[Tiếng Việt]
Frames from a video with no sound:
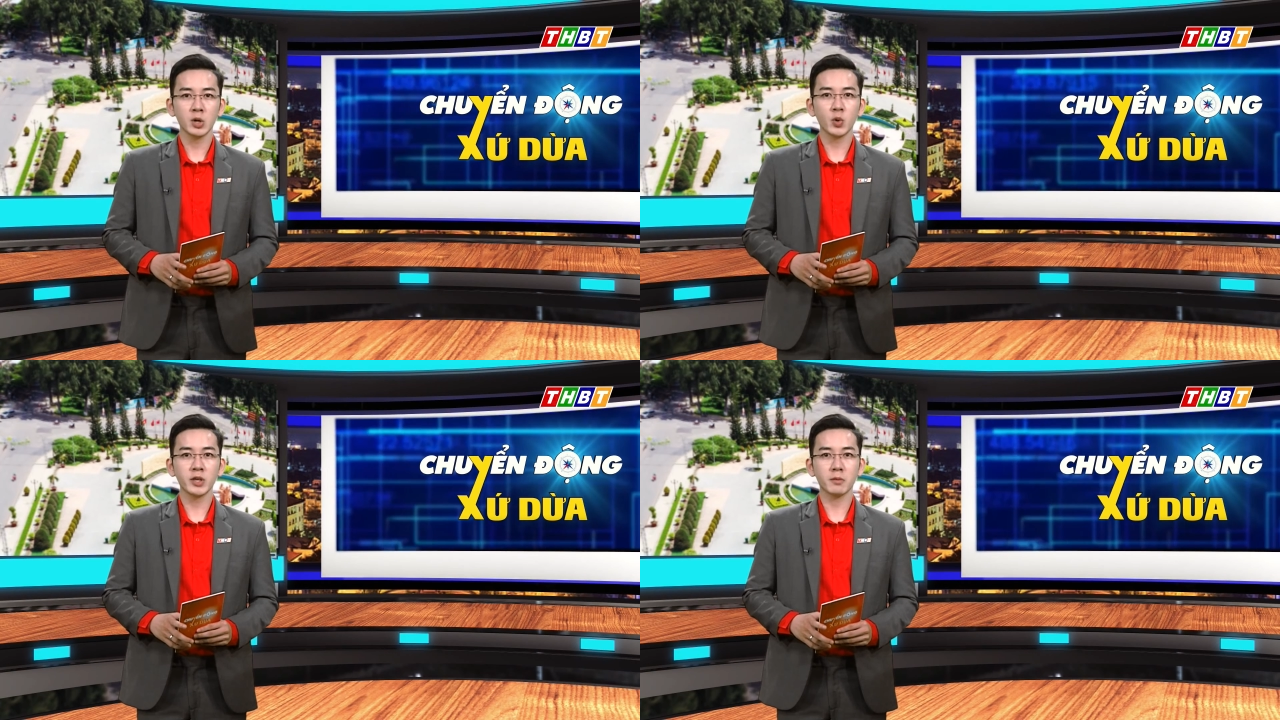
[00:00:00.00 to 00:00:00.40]

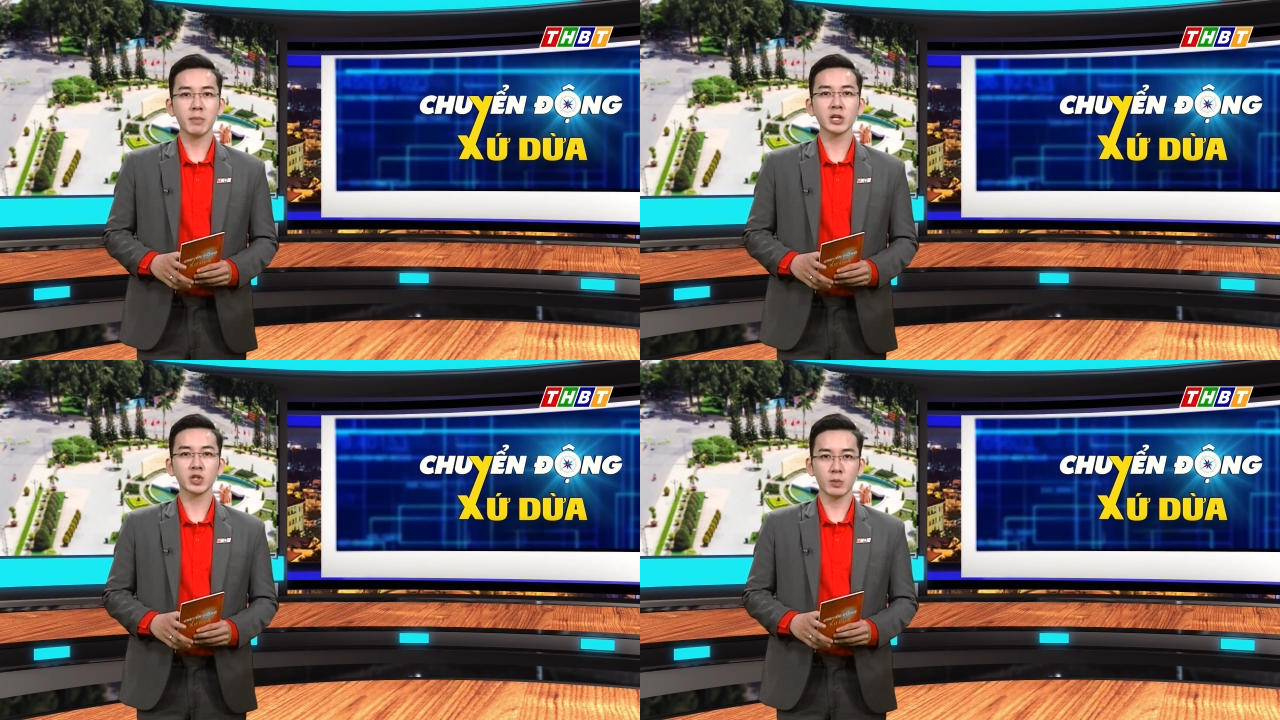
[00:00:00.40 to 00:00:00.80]
khu vực
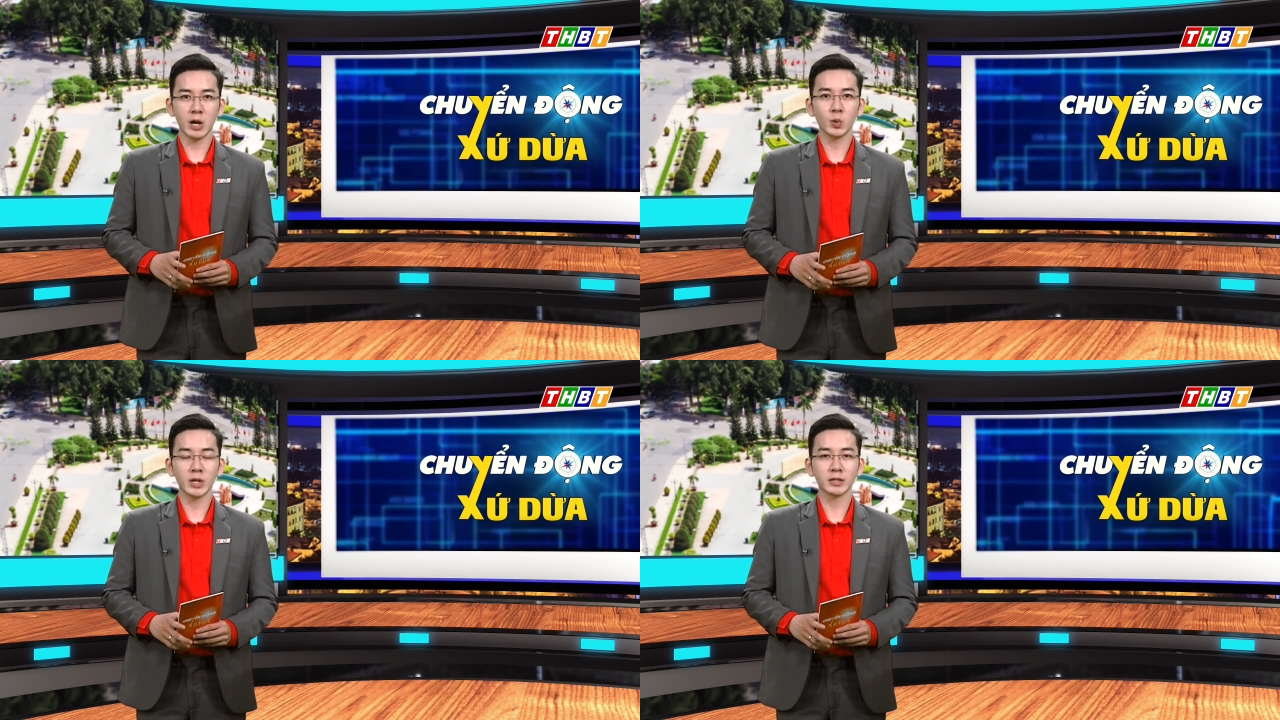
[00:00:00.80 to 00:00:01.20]
Bắc Sông
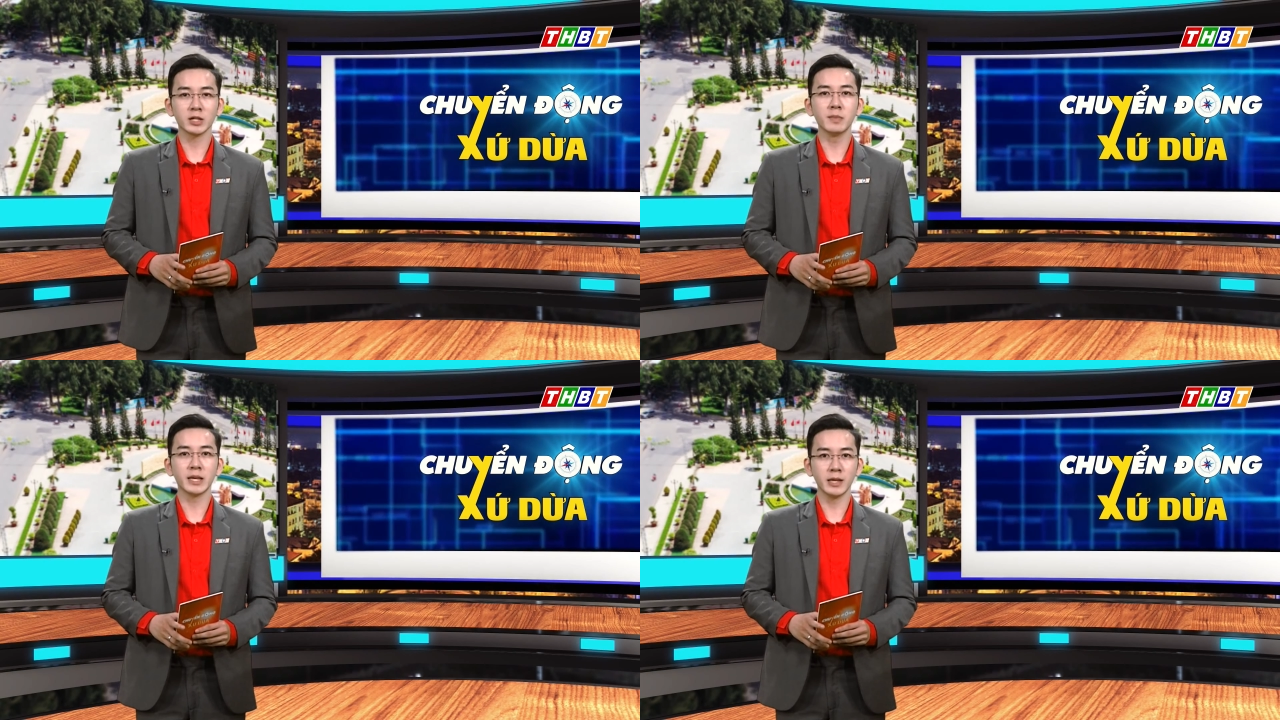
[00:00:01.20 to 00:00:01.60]
Hậu lần
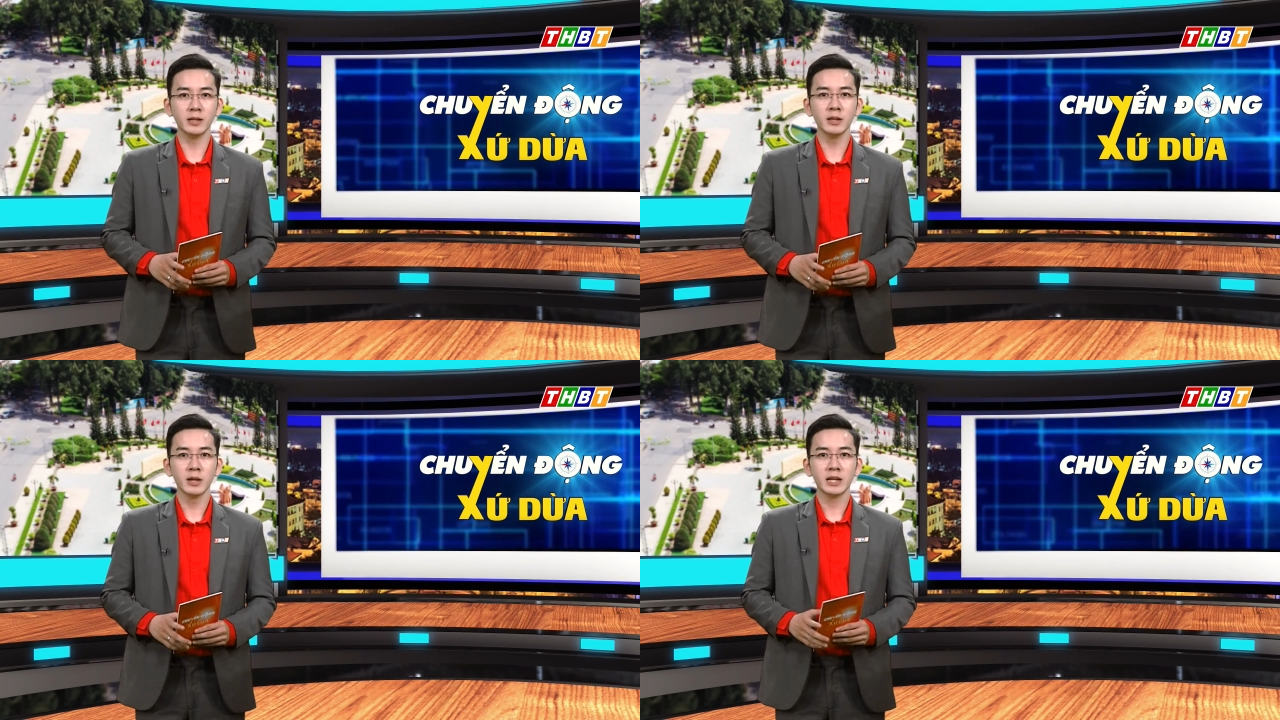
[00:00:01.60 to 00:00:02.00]
thứ 19